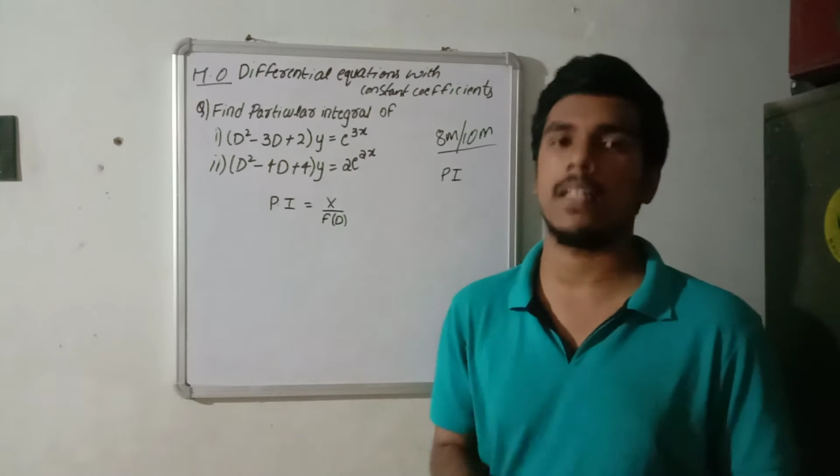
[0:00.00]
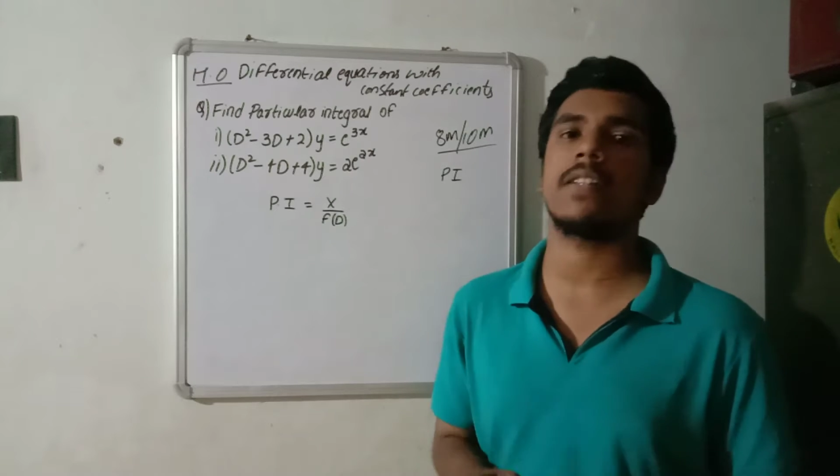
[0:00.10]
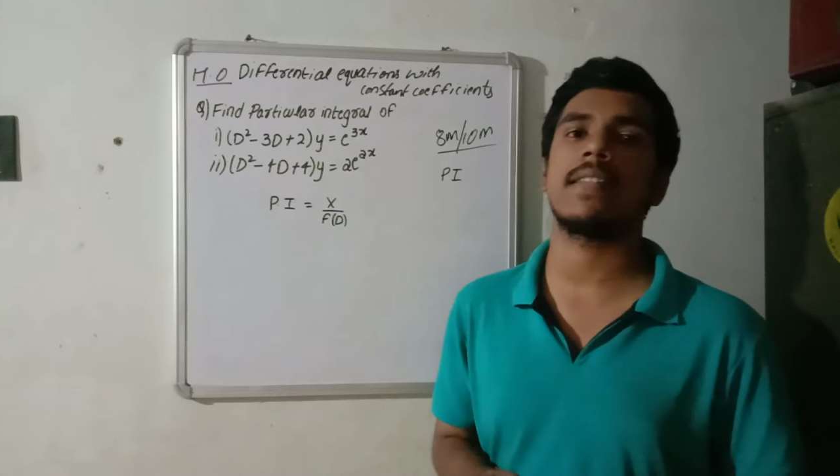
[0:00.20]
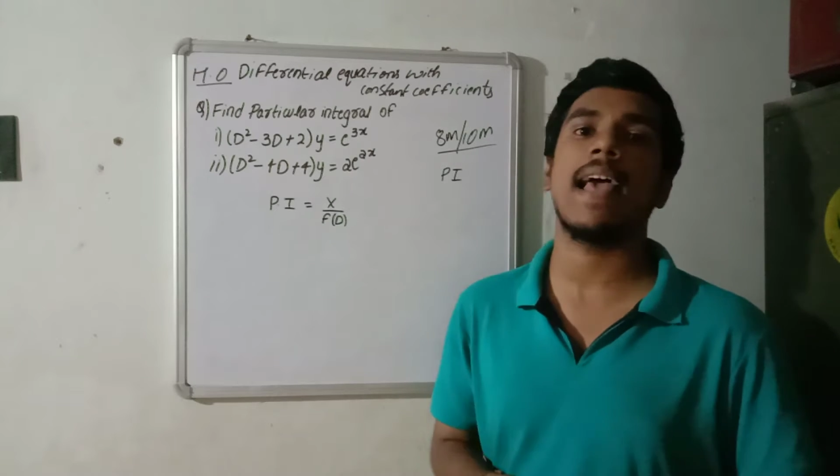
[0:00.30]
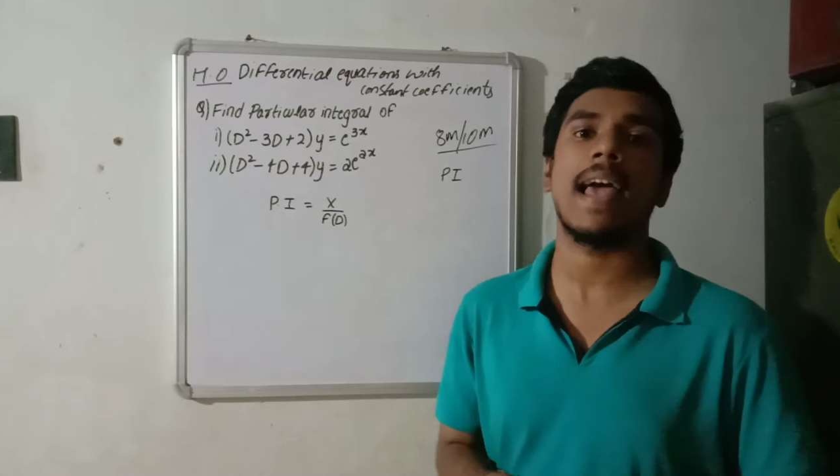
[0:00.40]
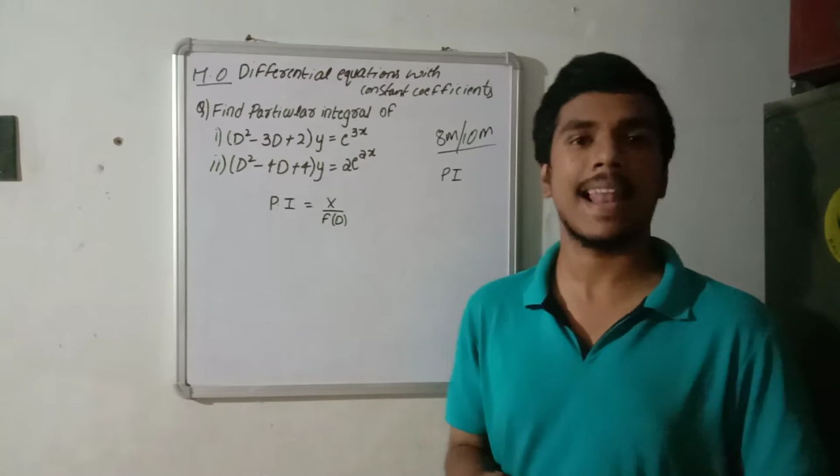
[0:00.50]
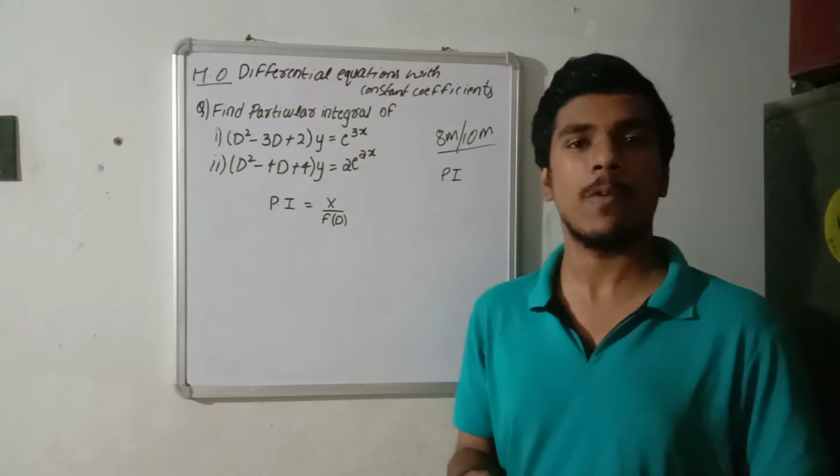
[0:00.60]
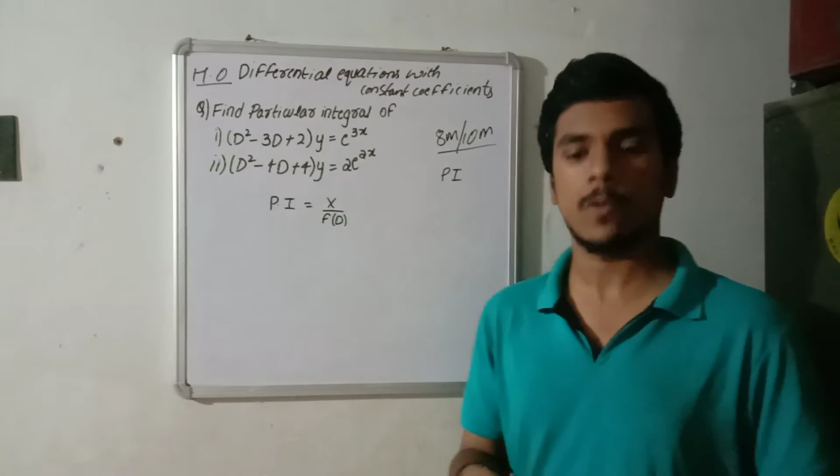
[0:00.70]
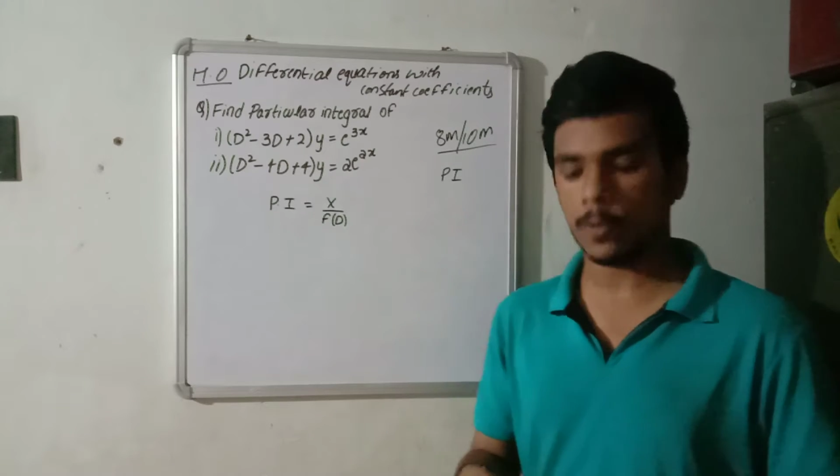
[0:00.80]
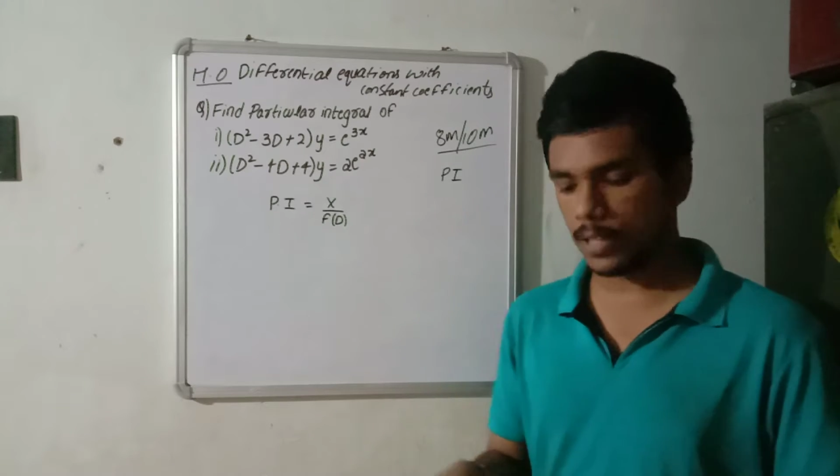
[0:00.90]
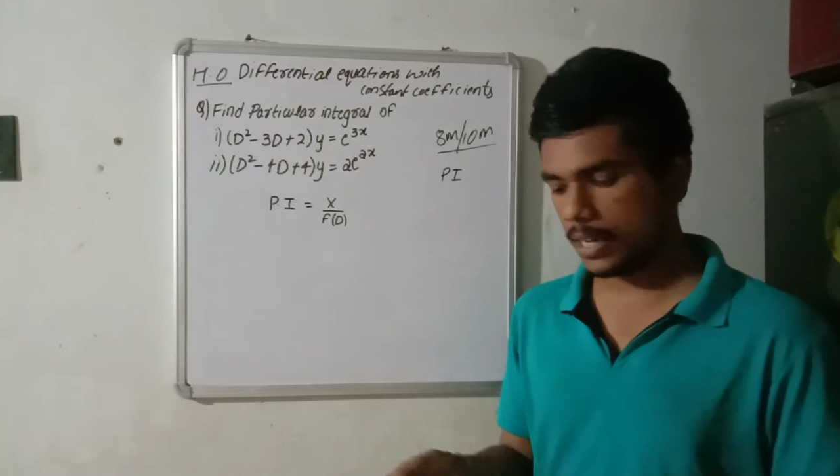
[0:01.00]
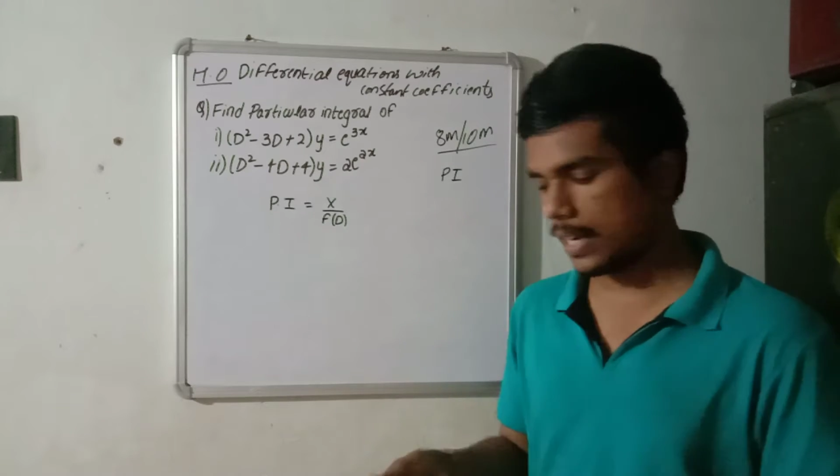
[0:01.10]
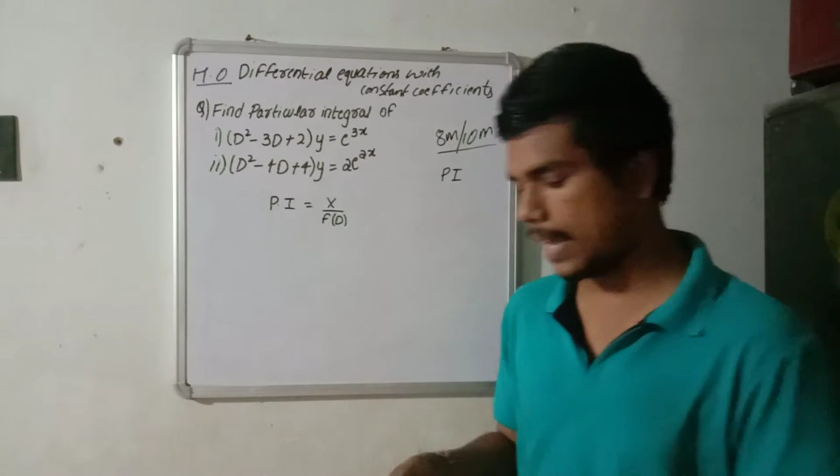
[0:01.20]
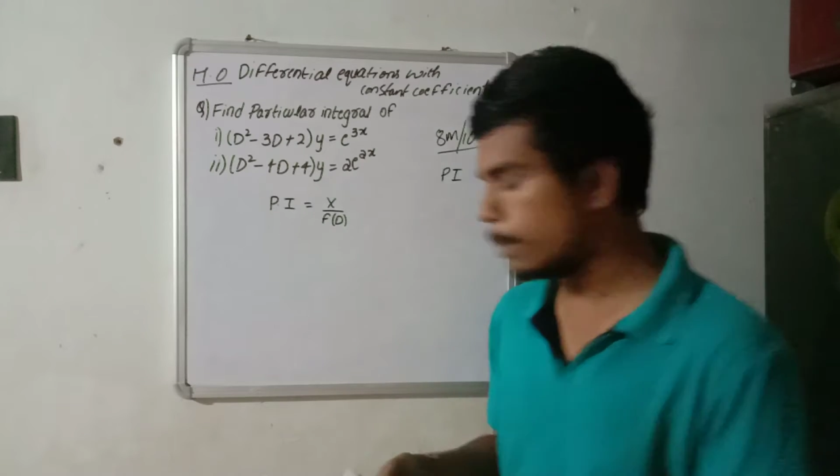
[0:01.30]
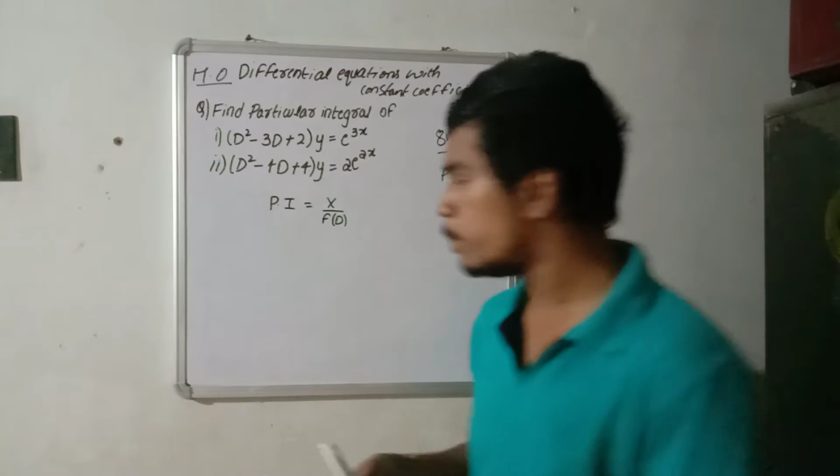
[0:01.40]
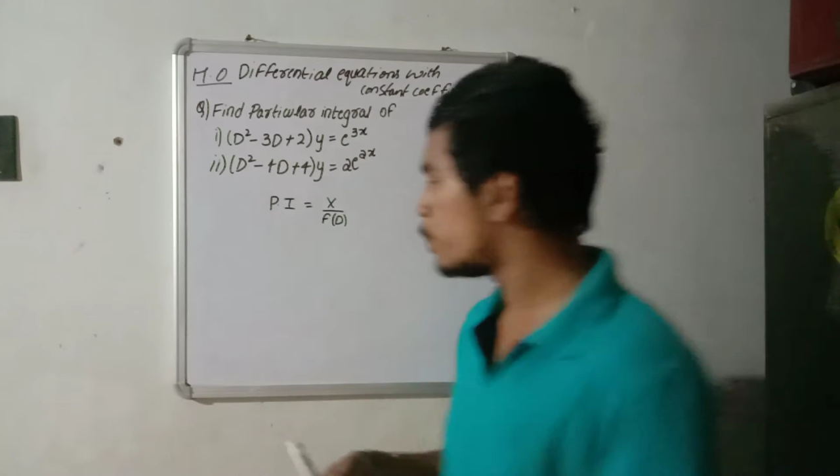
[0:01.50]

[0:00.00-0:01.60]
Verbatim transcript: మెథడ్స్లో ఎలా ఉంటుందంటే